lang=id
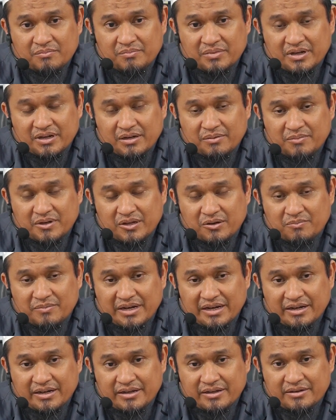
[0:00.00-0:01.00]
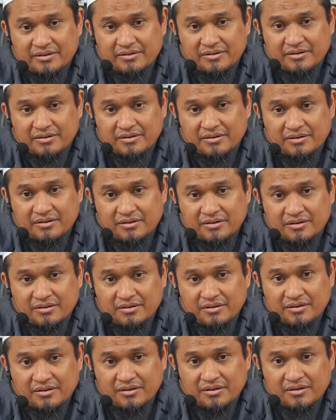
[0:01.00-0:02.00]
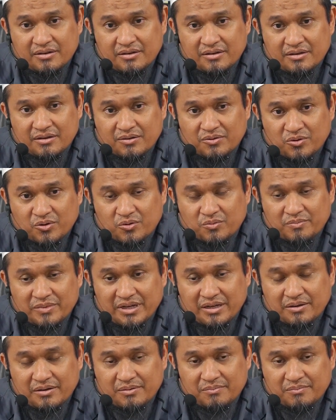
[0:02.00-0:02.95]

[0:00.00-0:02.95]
Pernah beliau makan kurma,